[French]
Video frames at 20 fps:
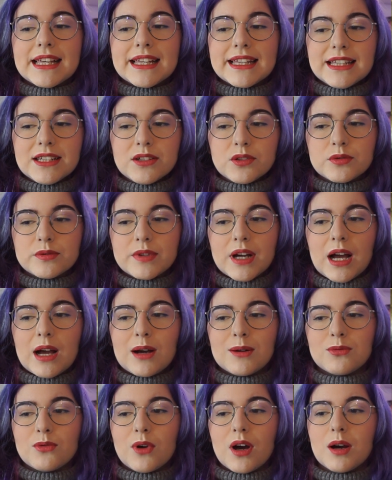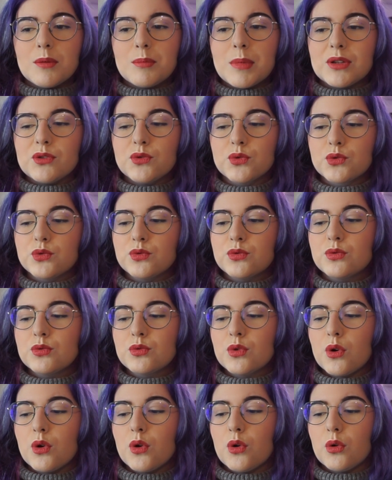Et on va avoir bah, du
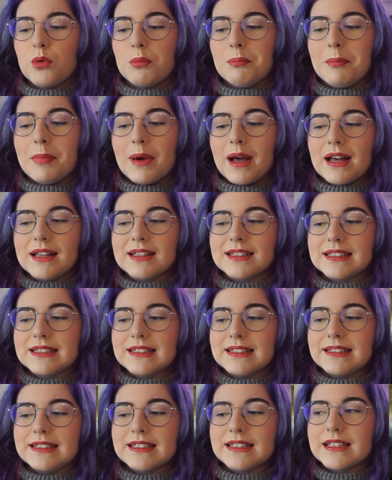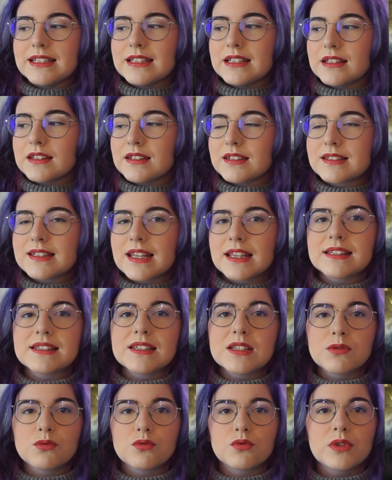coup euh, bah, des scènes
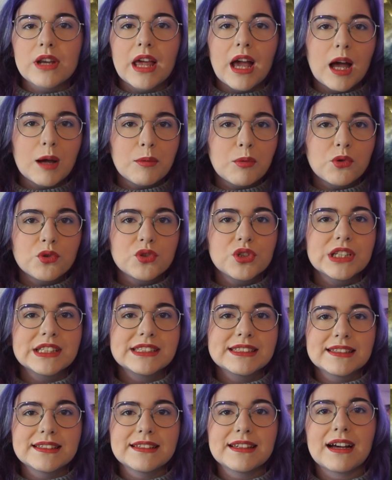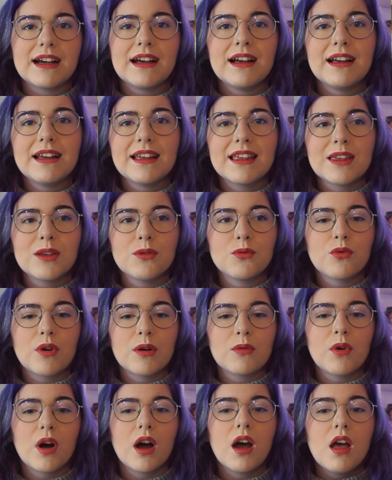qui vont les rapprocher etc. Et ils vont
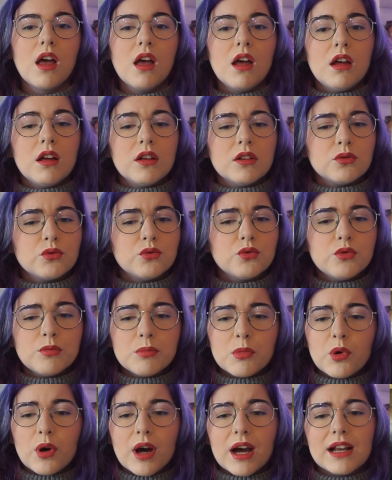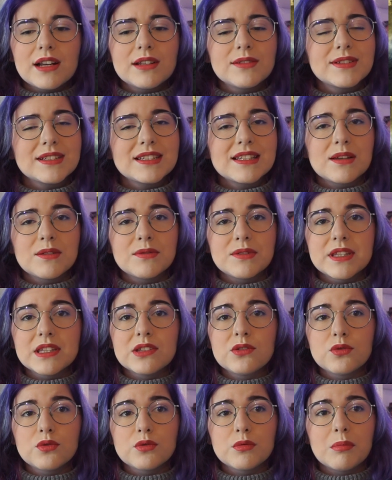avoir une morale
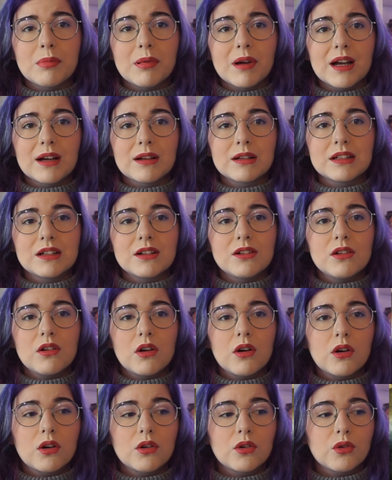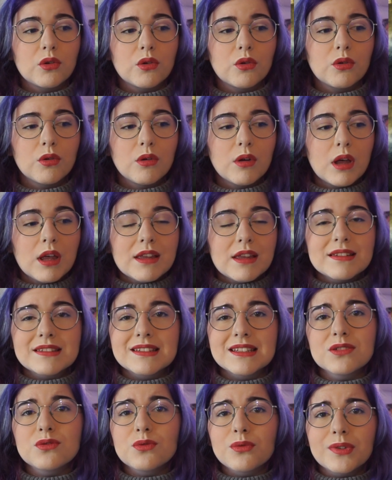vis-à-vis -vis de bah, leur euh,
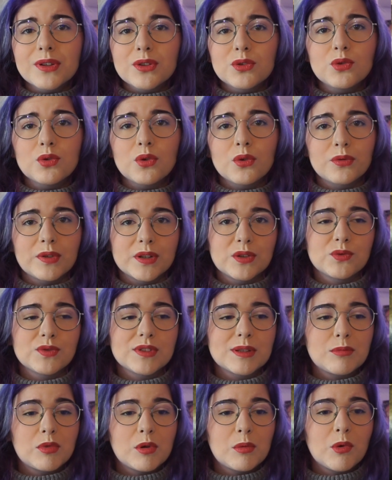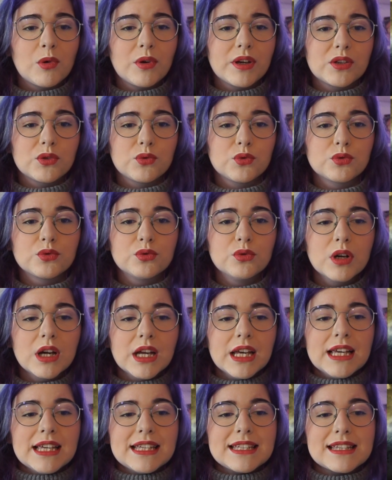ce qu'ils ont vécu en fait tout simplement et du coup
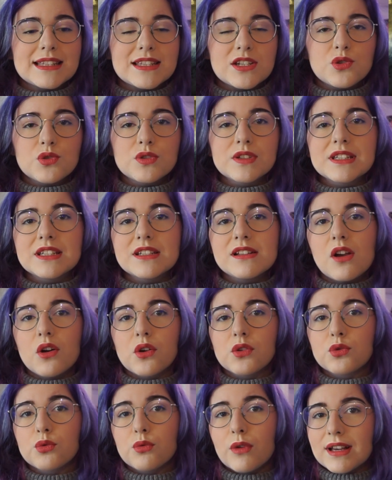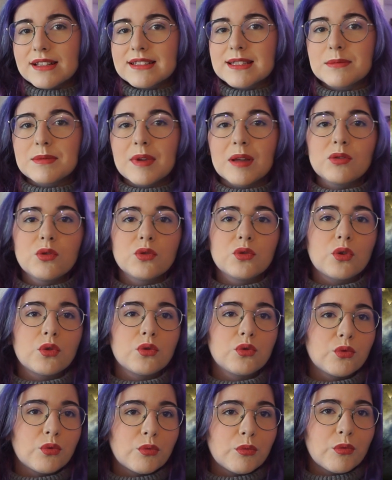il y a des choses qui leur sont acceptables,
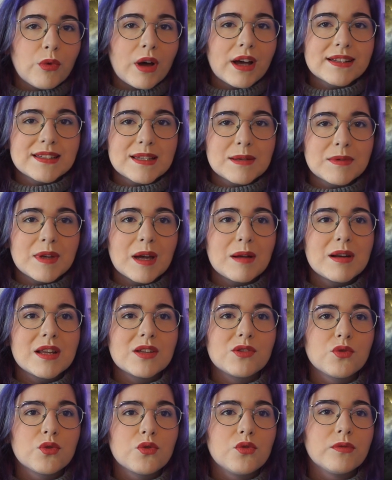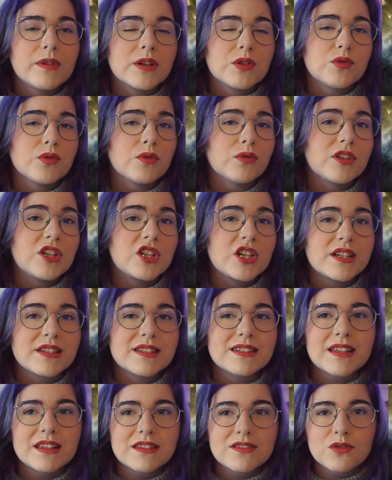d'autres non acceptables et du coup on va suivre déjà
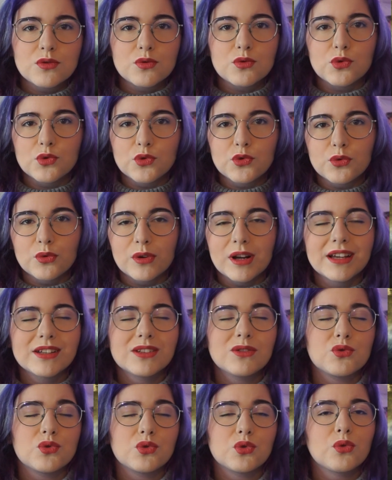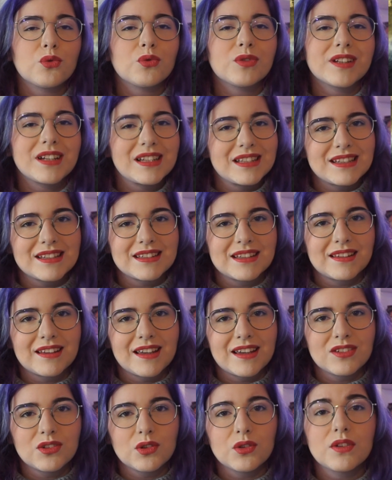cette notion là que je trouve très très
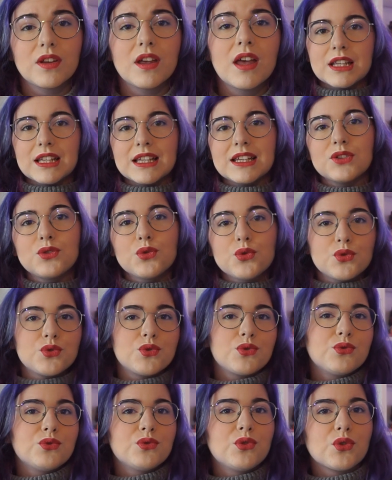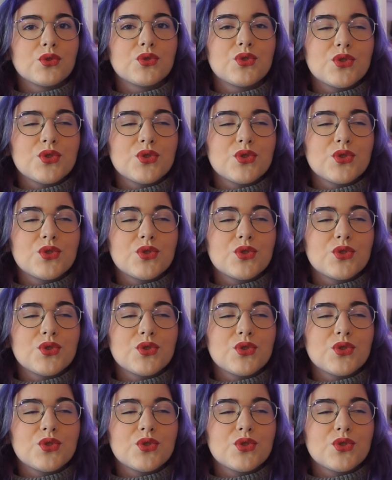intéressante et du coup du coup dans